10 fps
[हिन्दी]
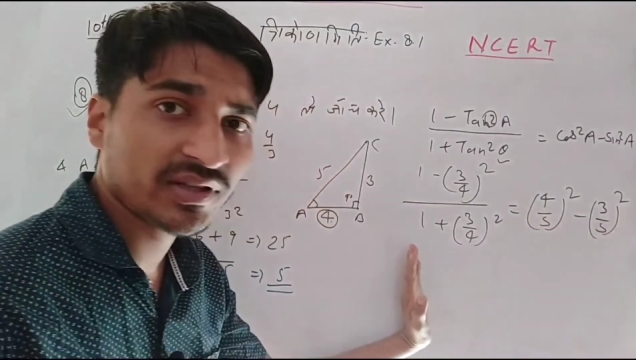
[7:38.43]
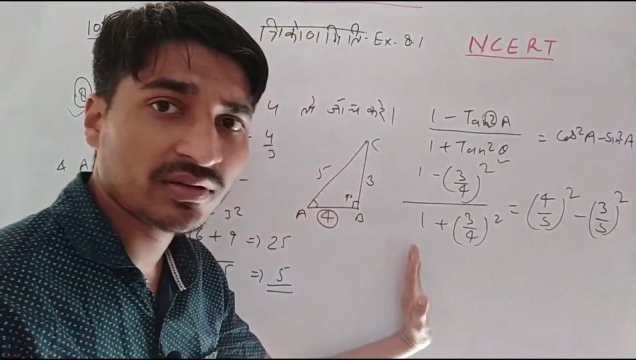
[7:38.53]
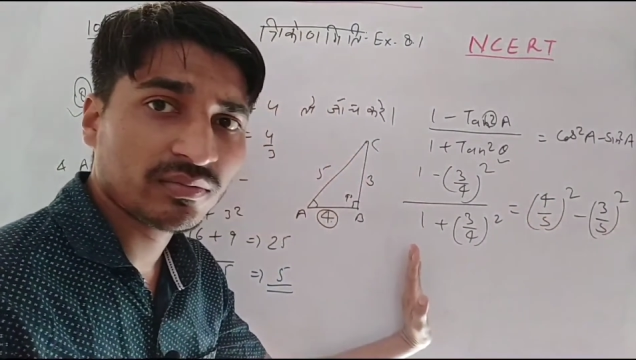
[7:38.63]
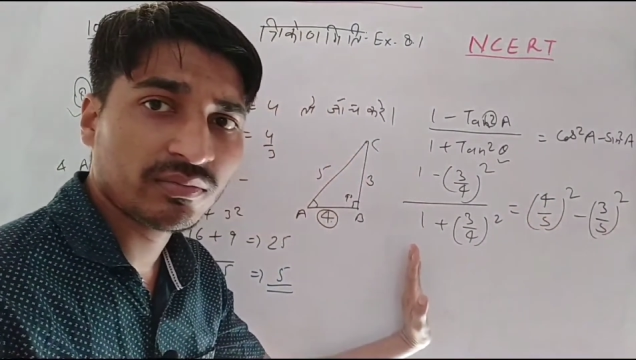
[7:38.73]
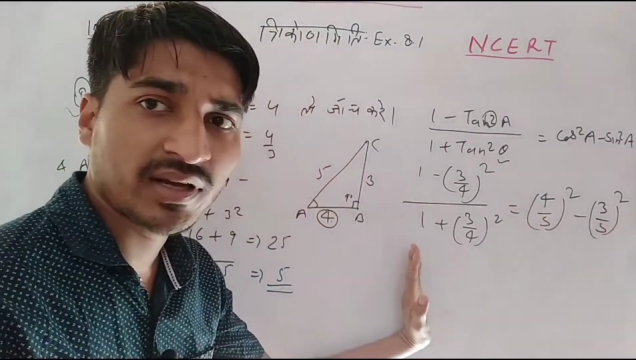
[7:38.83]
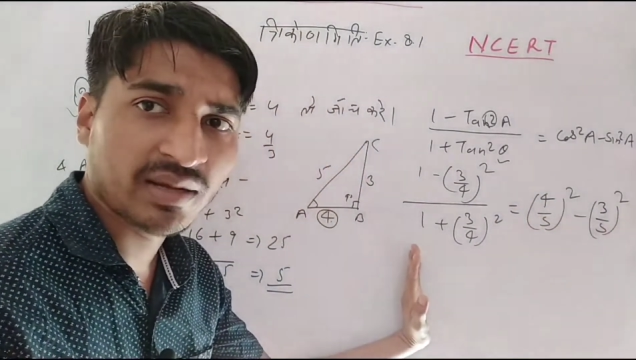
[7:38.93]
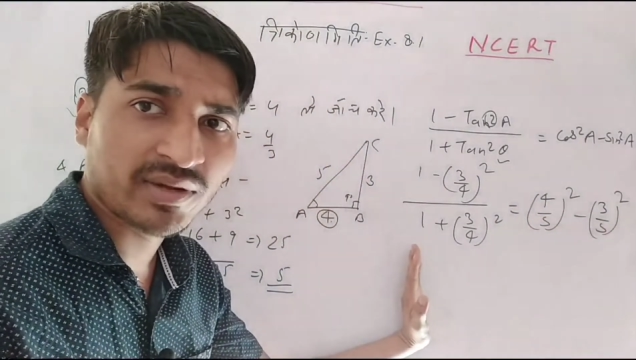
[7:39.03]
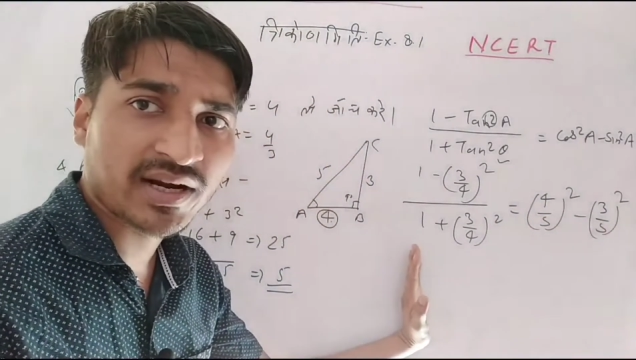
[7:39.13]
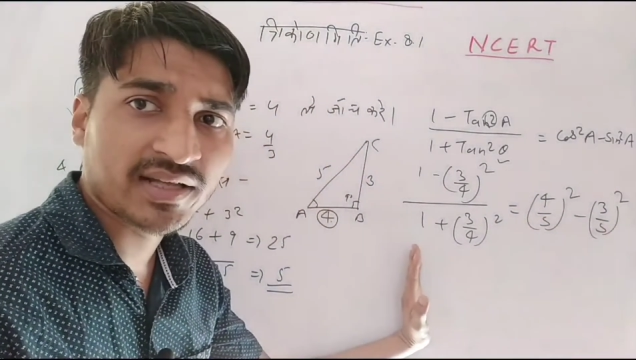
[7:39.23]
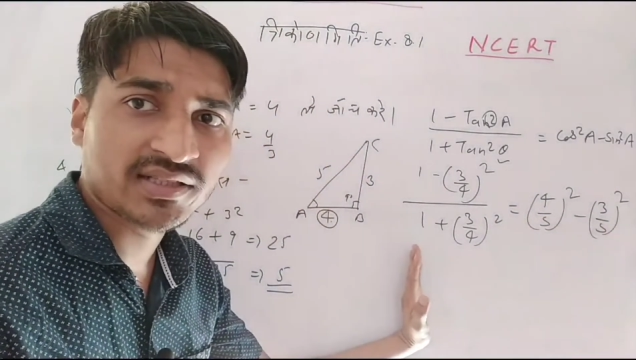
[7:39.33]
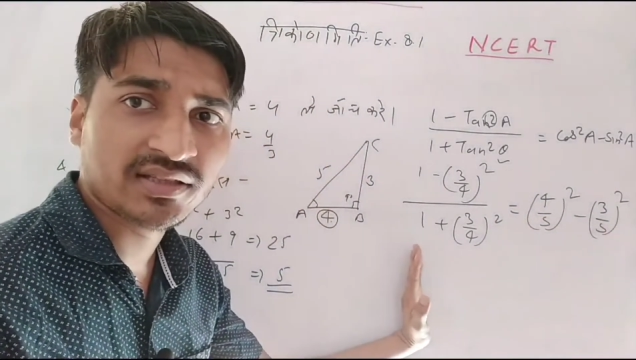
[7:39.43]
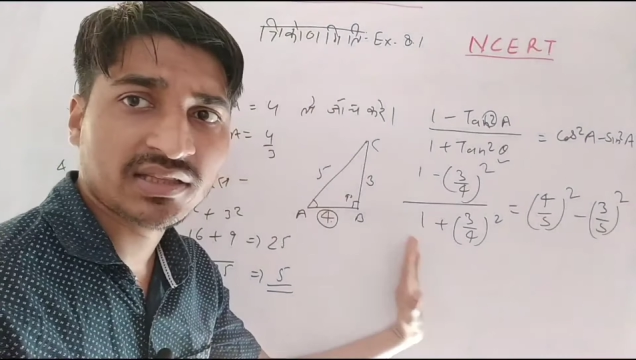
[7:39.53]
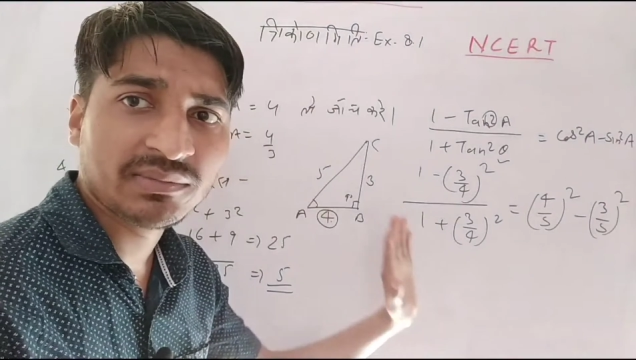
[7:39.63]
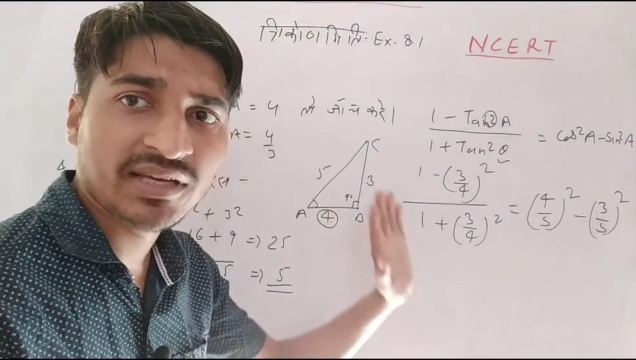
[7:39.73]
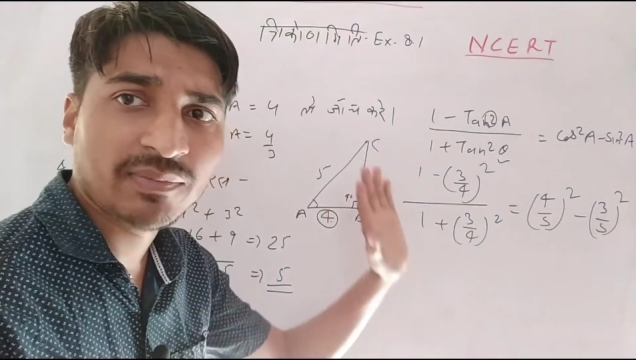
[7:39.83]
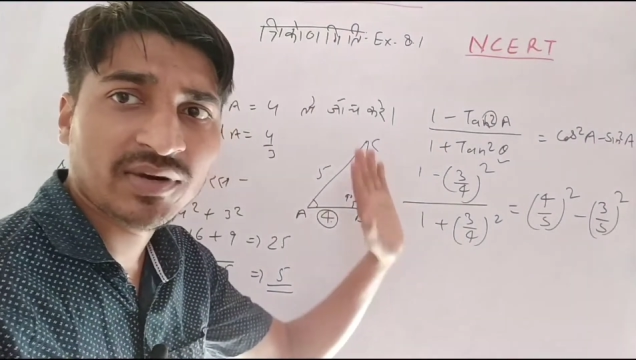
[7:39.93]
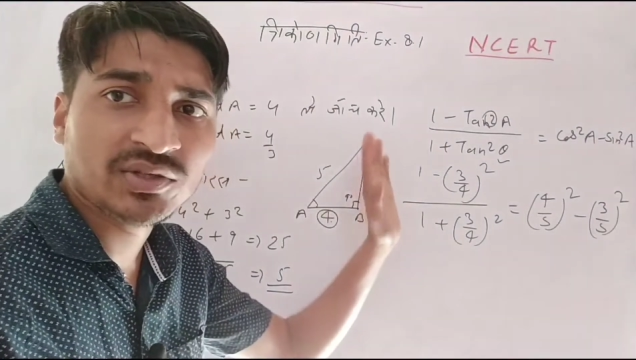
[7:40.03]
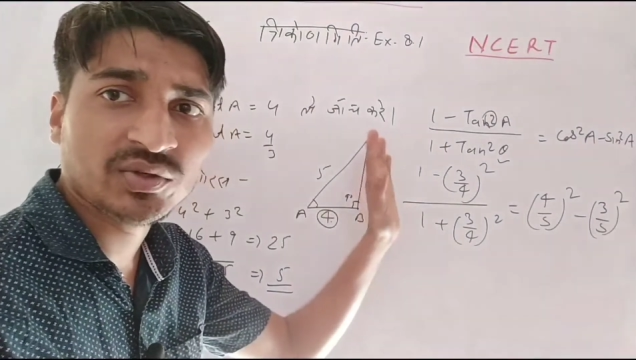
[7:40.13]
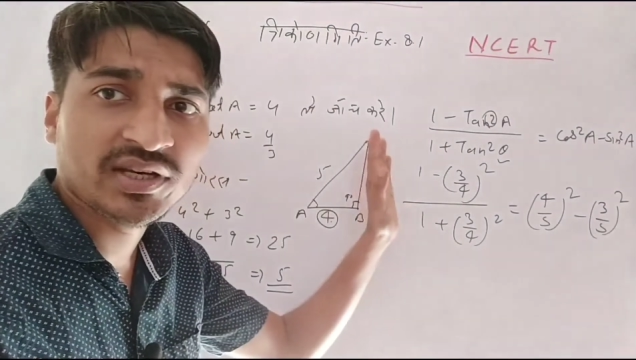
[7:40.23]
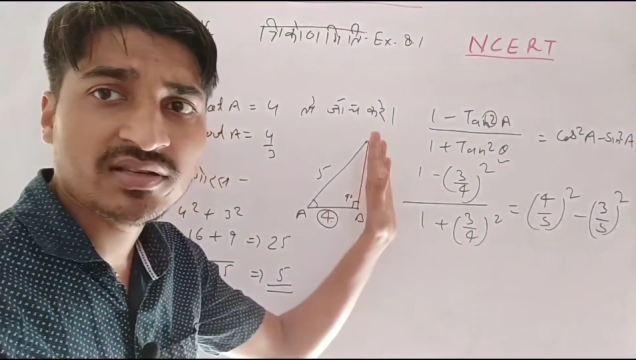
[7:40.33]
पद बराबर आना चाहिए तभी आपका
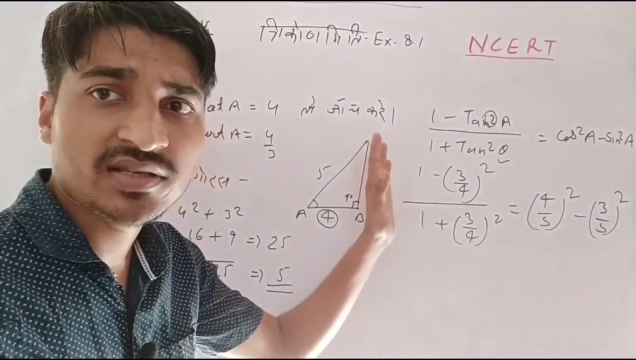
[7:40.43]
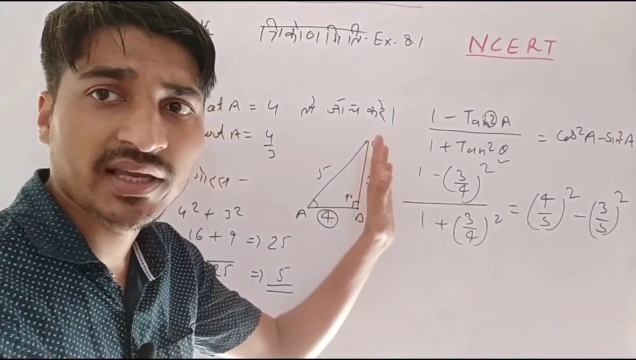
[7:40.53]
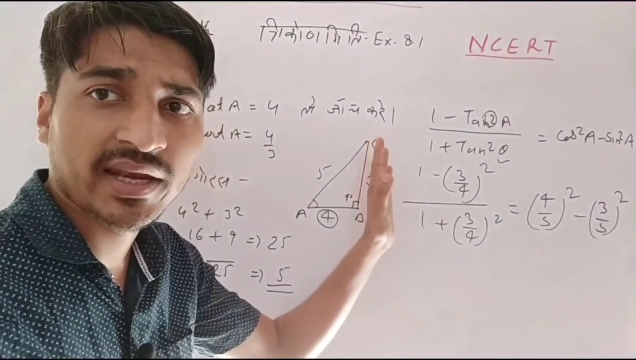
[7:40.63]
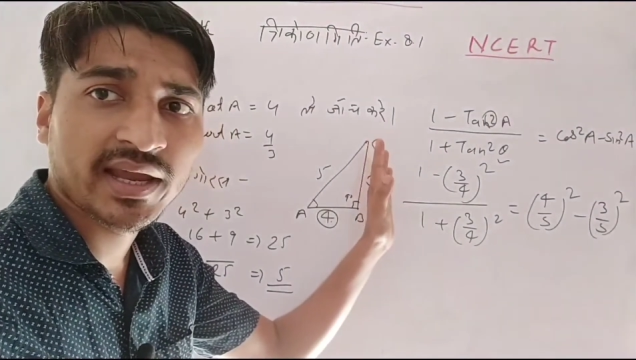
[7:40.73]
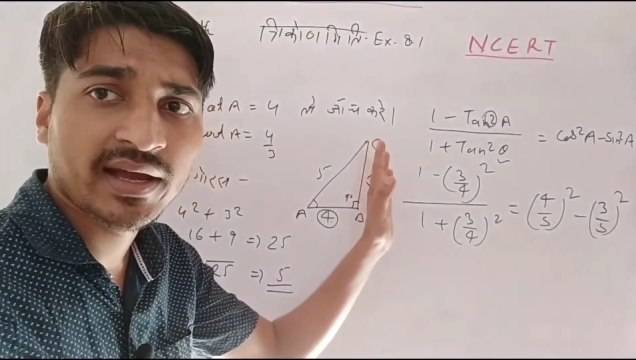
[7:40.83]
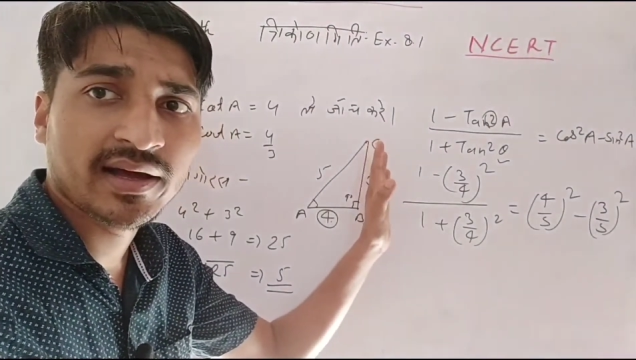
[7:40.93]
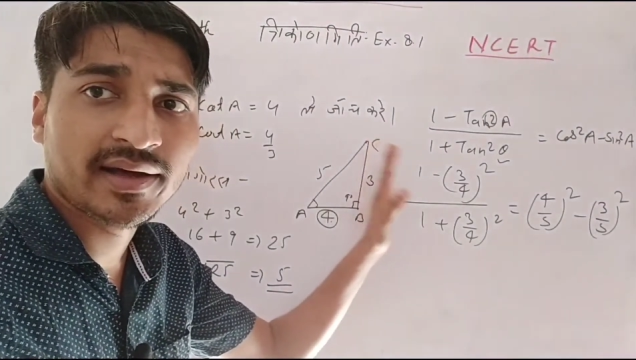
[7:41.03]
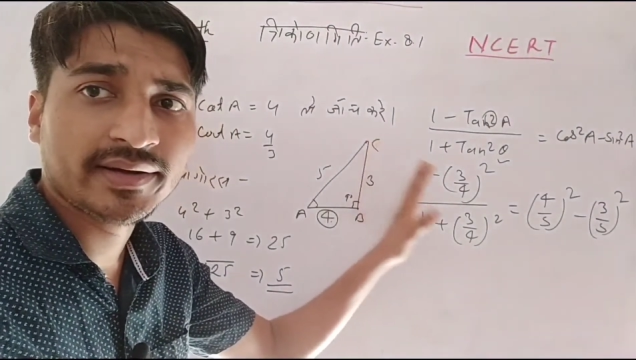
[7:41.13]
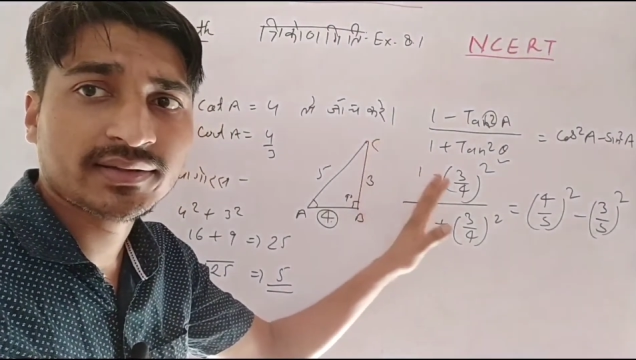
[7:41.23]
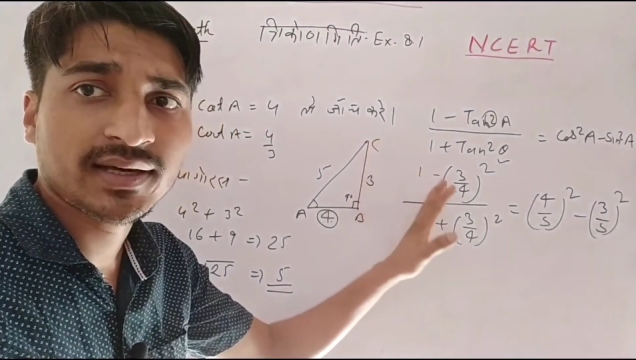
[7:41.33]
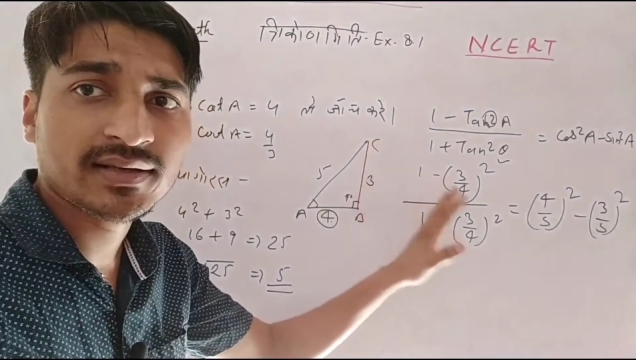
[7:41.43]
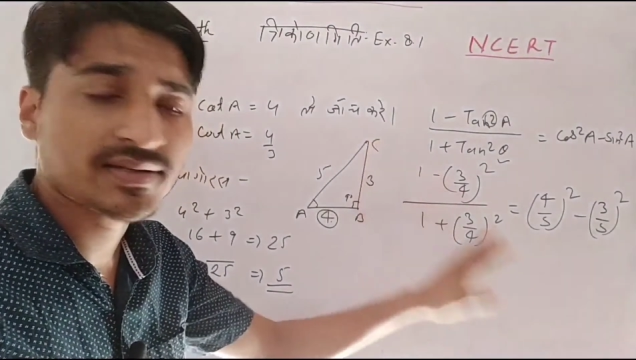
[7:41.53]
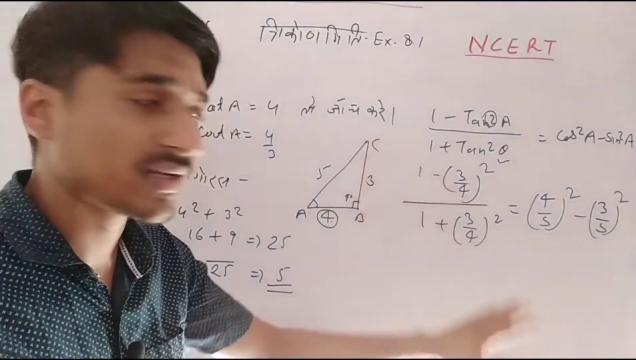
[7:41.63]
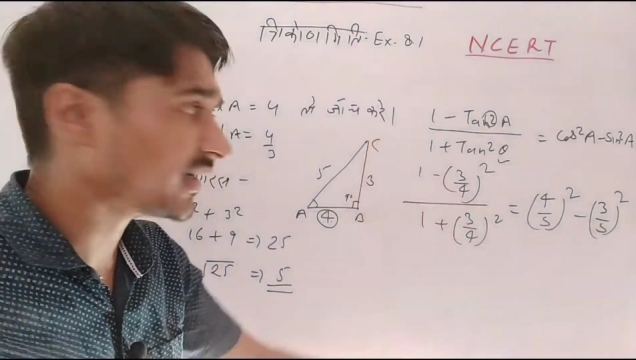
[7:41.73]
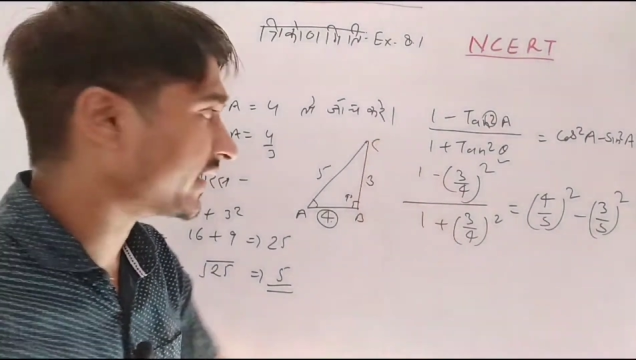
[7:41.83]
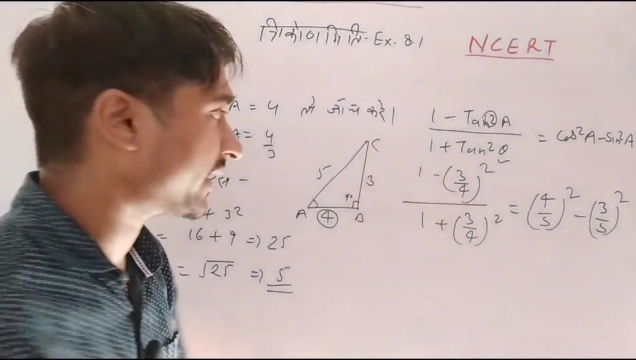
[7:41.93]
जो है सही रहेगा अन्यथा सही नहीं